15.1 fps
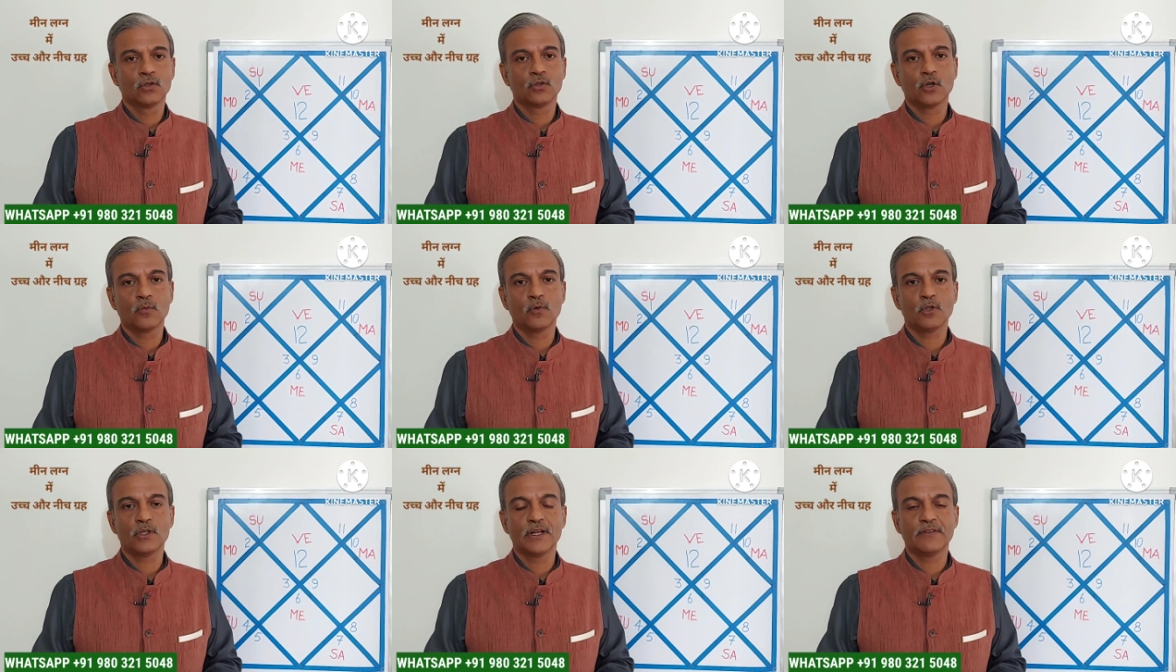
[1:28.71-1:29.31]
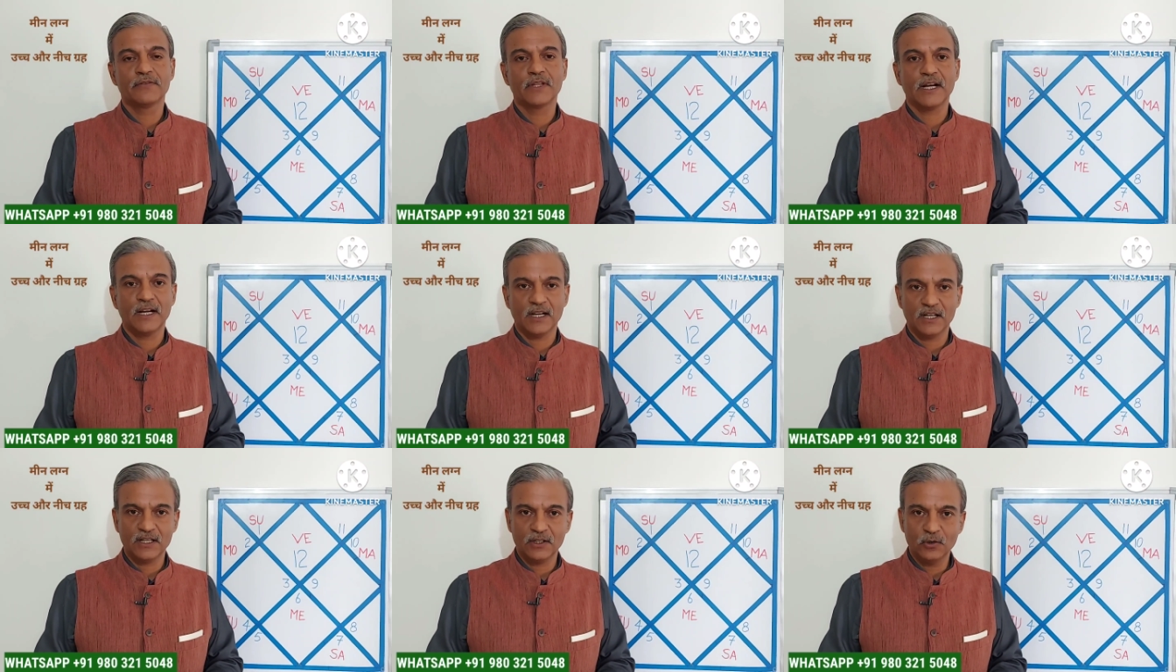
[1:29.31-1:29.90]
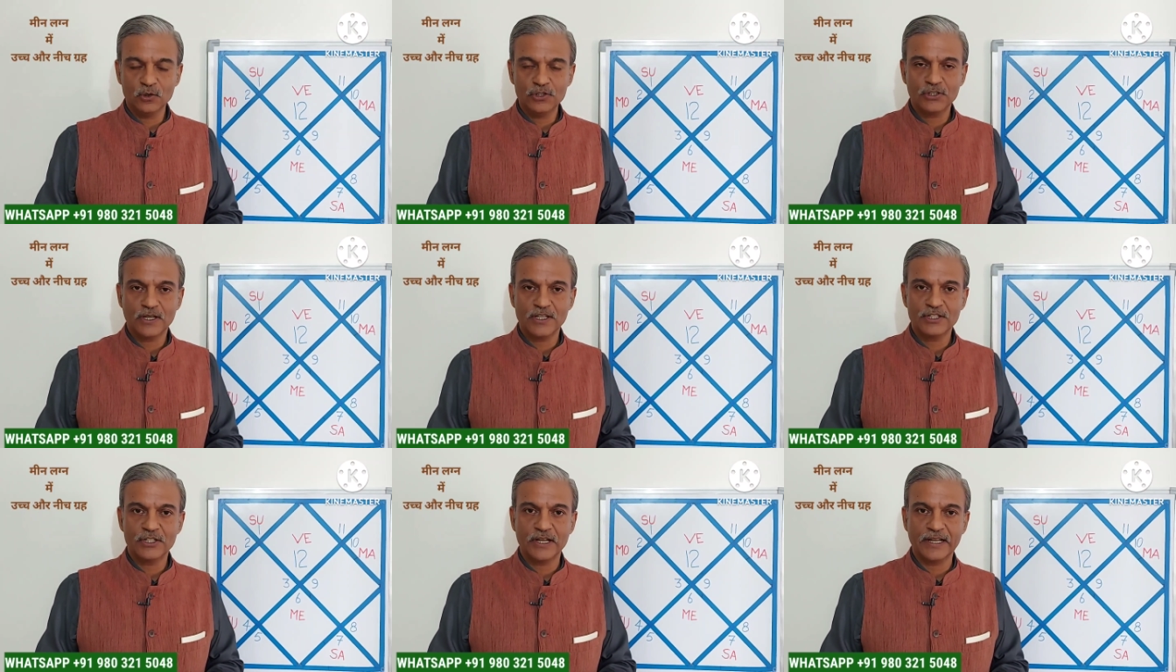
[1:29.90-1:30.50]
तो बुद्ध देवता उच्च
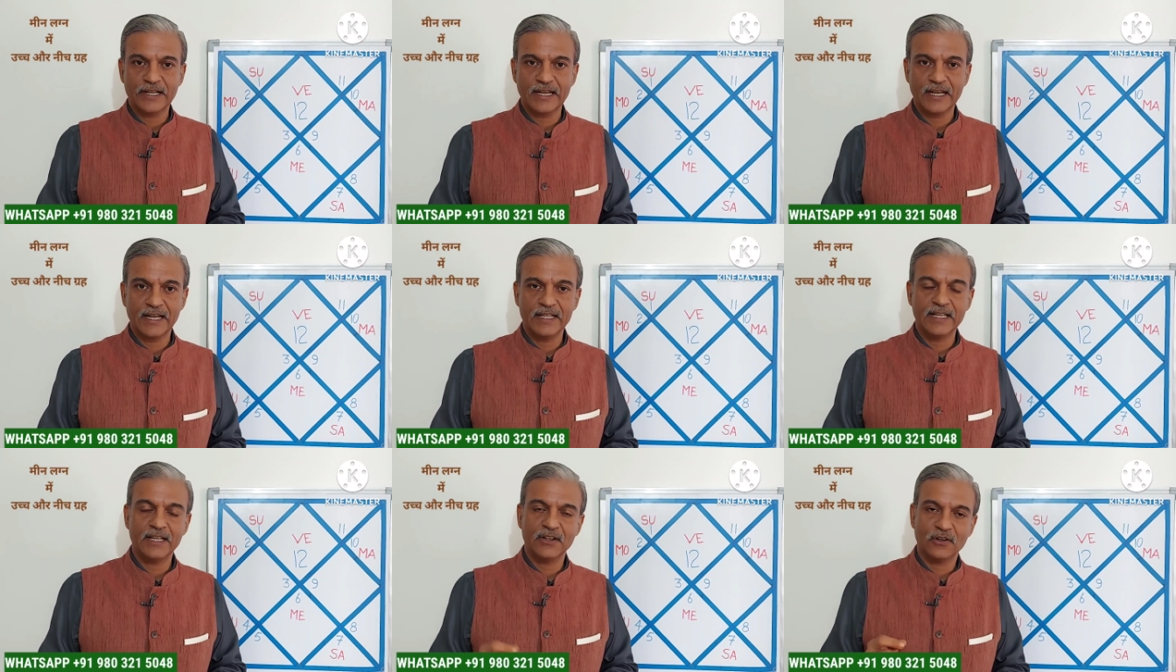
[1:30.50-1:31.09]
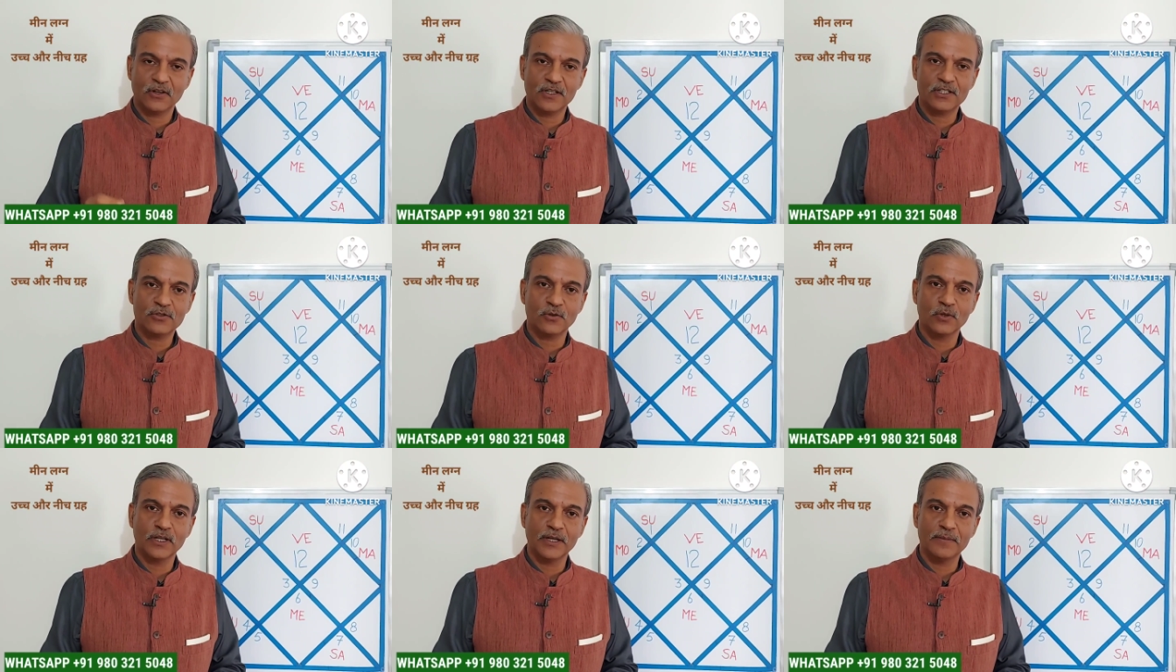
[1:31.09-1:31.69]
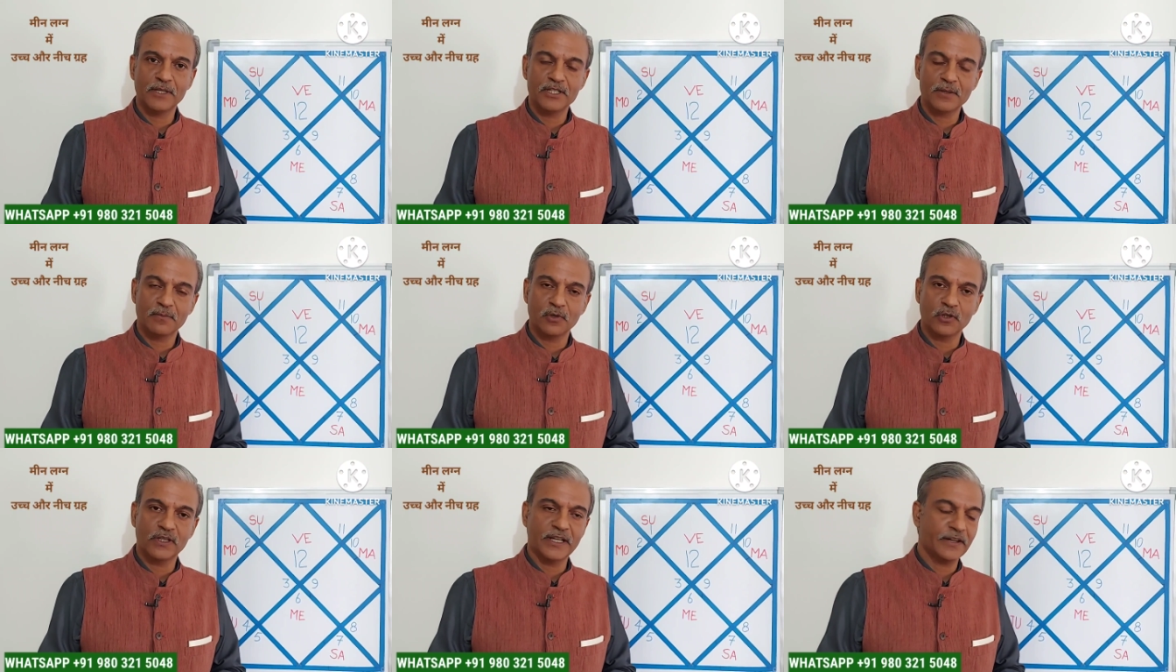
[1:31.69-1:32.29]
राशि के कहलाएंगे और इस कुंडली में
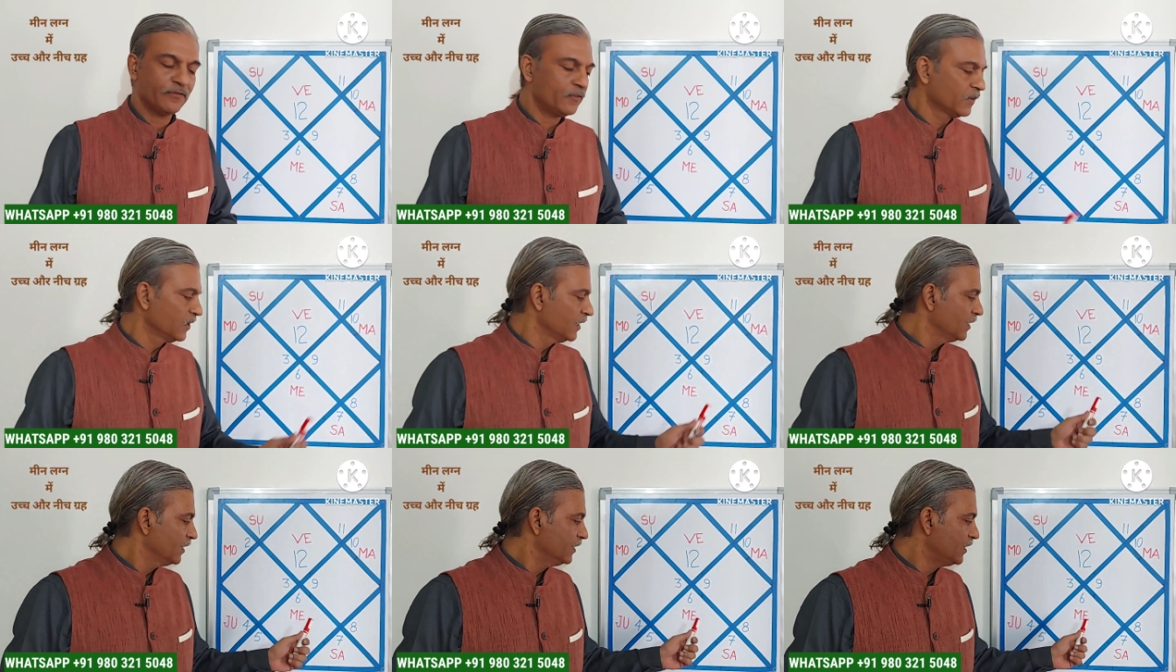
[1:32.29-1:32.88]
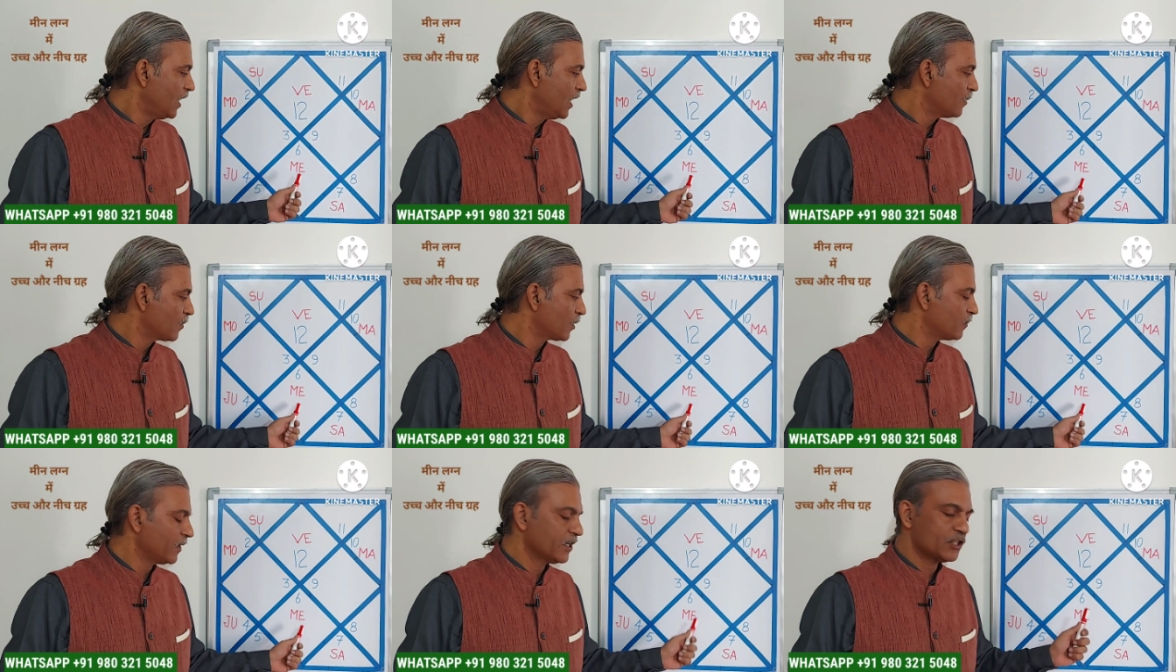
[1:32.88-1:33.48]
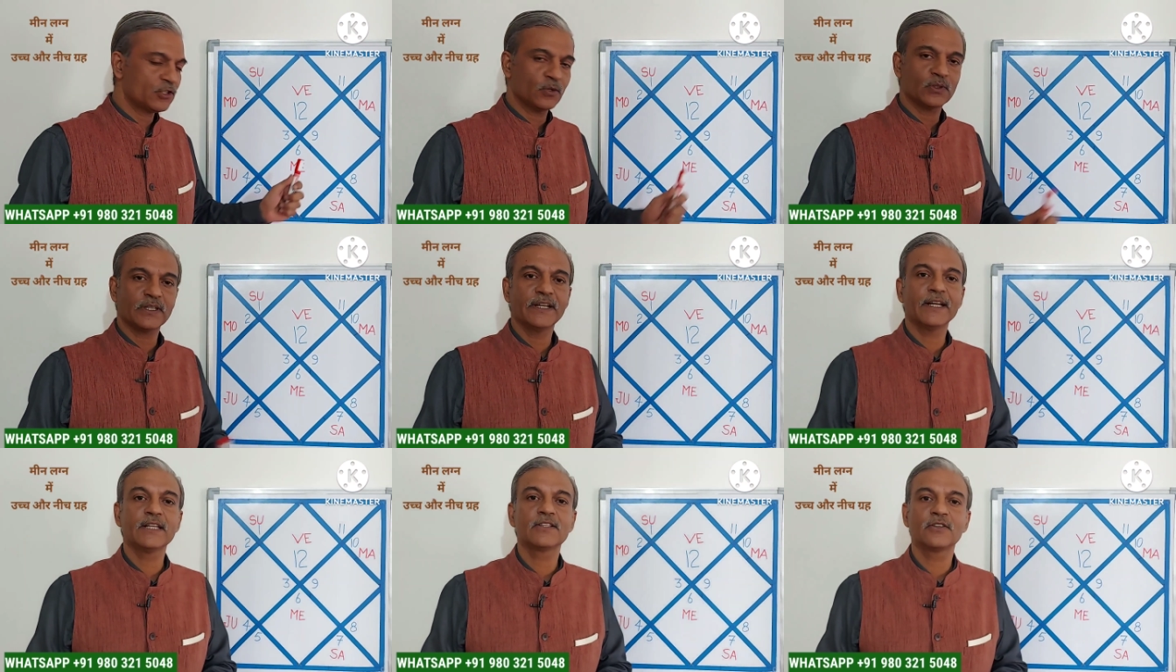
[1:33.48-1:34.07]
जब बुद्ध देव यहाँ पर प्लेस्ड
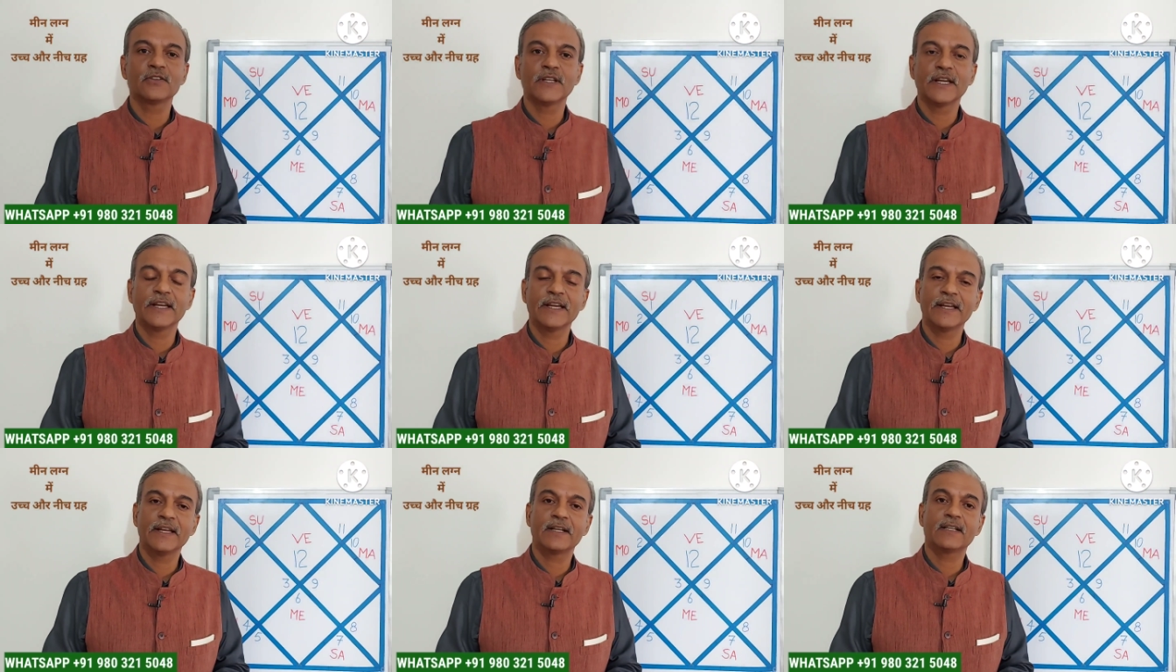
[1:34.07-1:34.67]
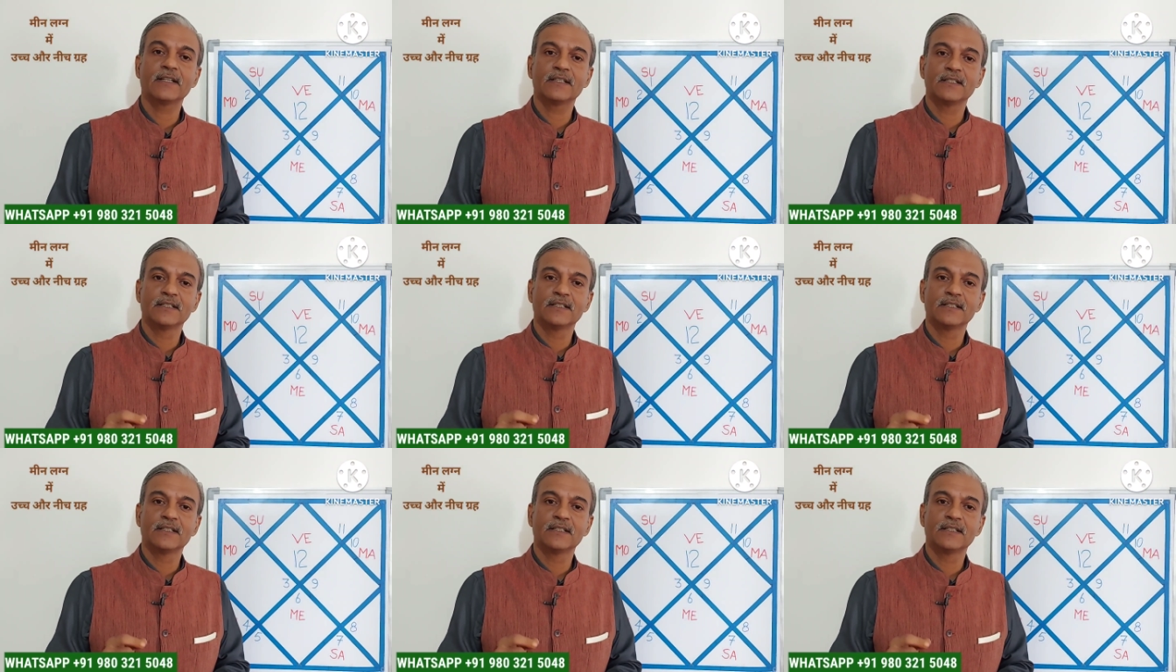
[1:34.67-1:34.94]
होते हैं तो ये एक